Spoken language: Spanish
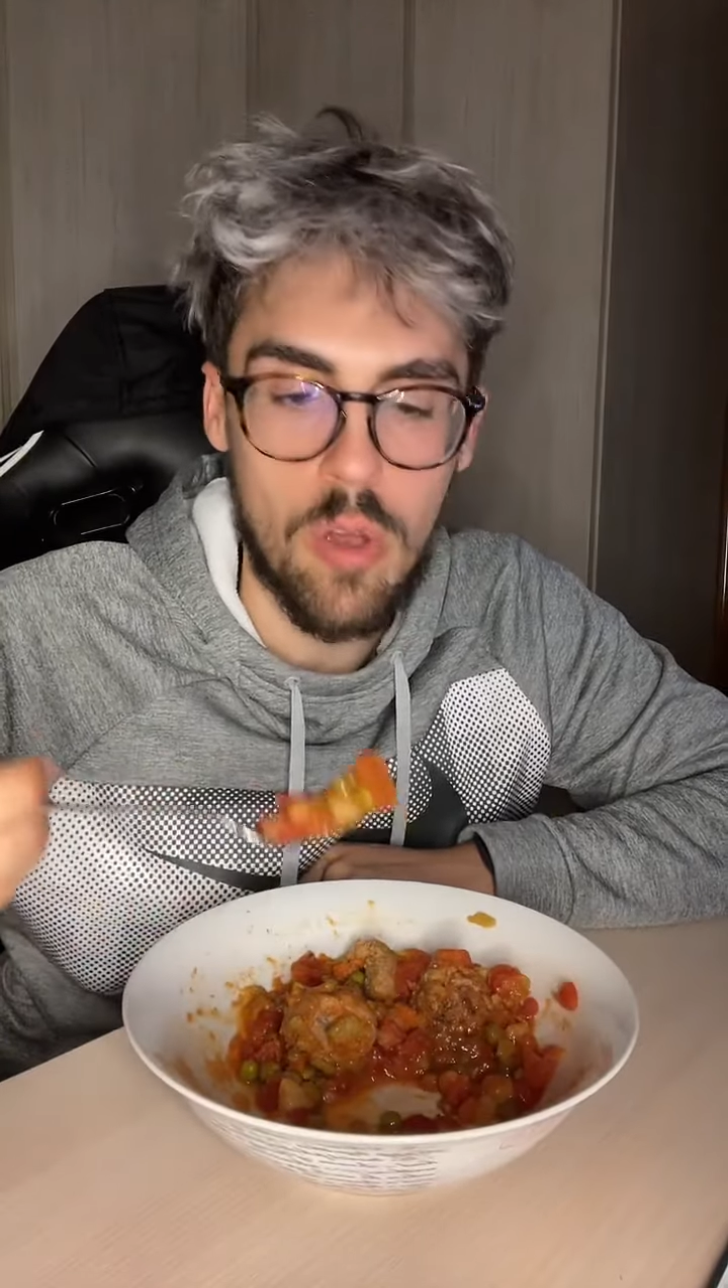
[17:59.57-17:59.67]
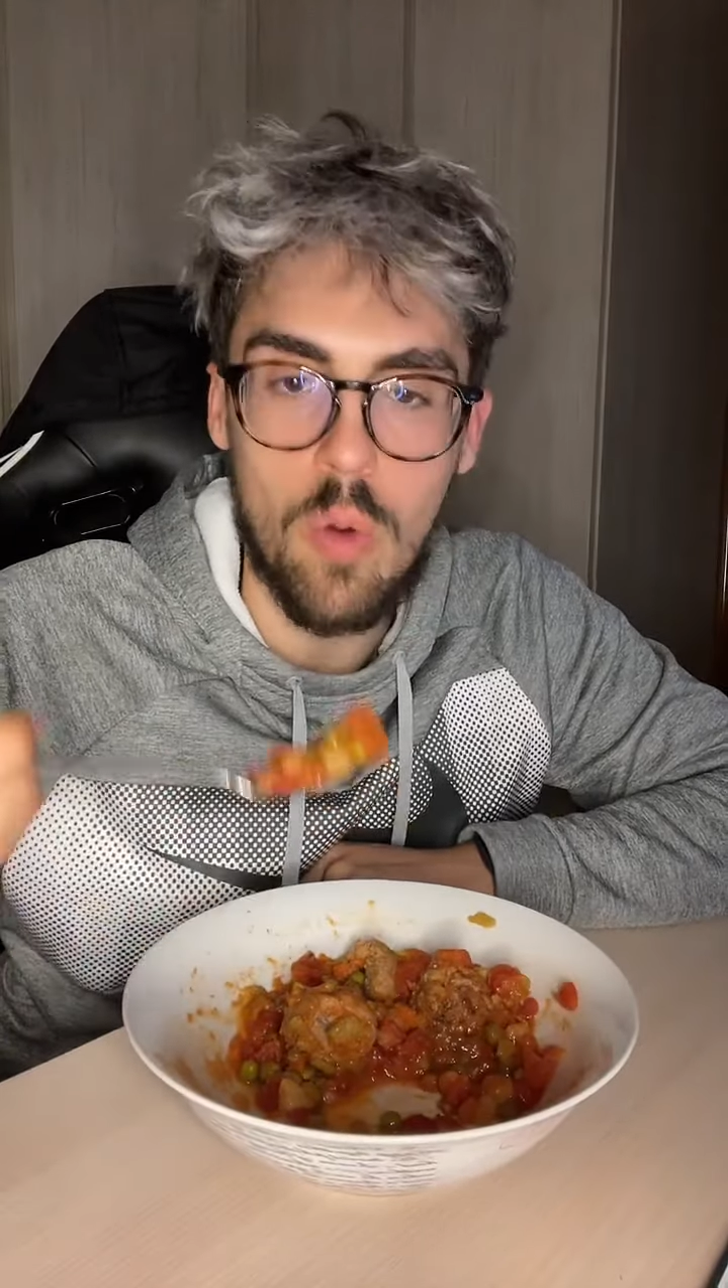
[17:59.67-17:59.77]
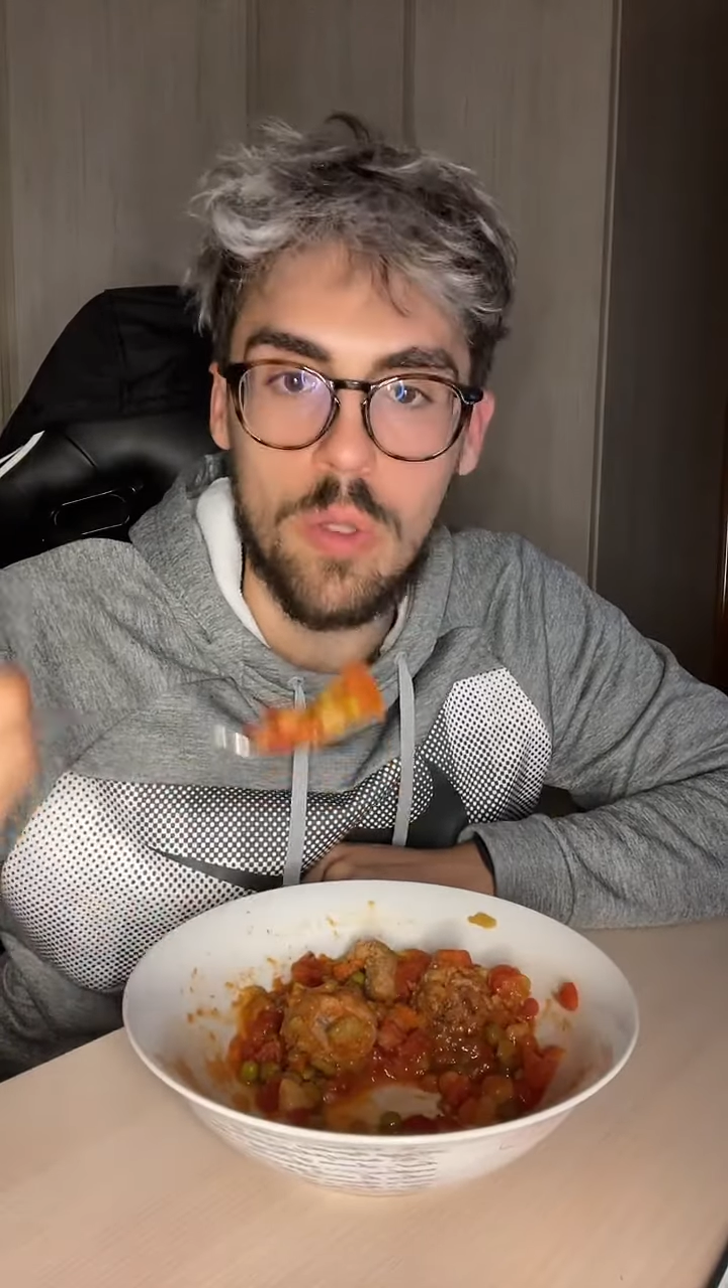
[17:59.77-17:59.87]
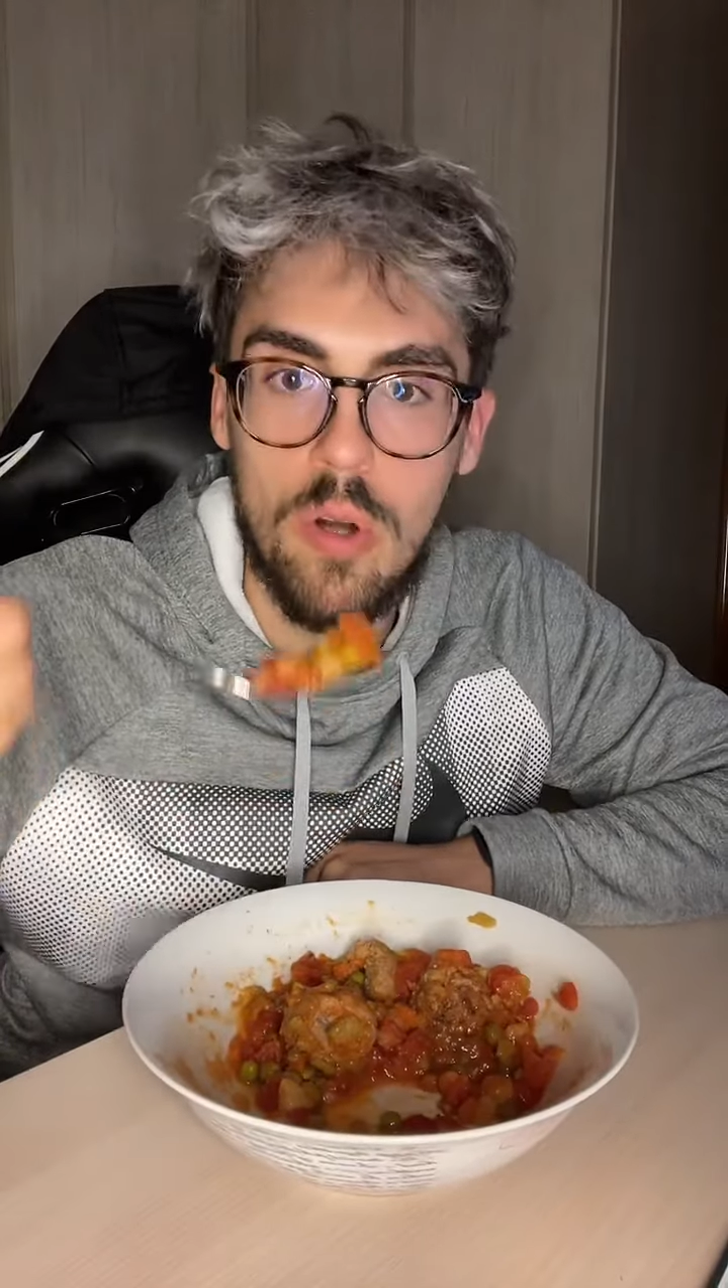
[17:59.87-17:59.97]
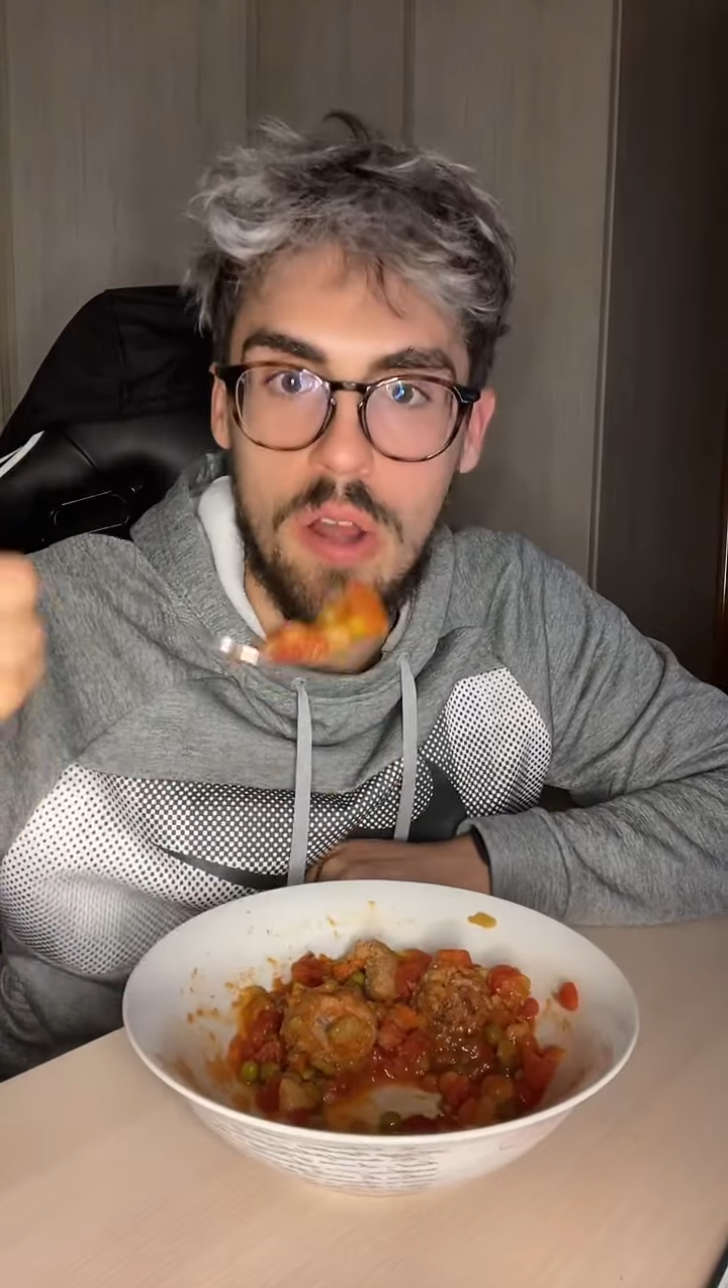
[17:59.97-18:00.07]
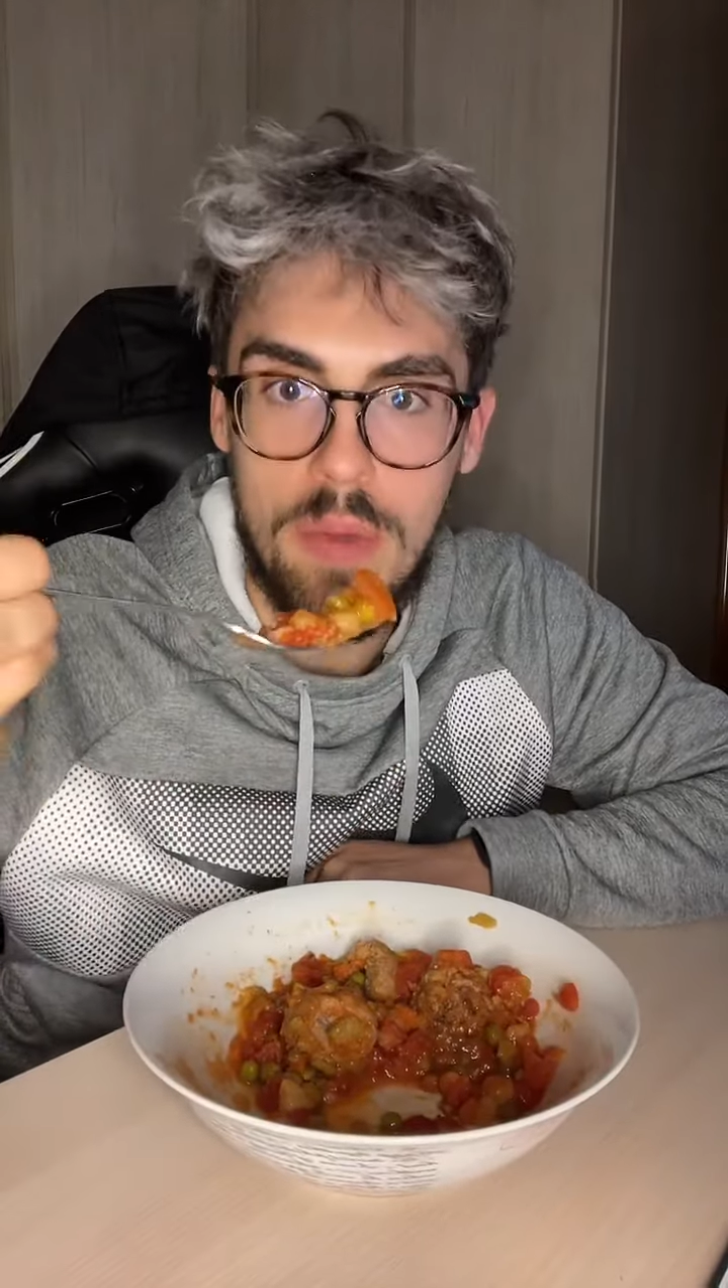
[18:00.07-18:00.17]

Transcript: y 4 horas y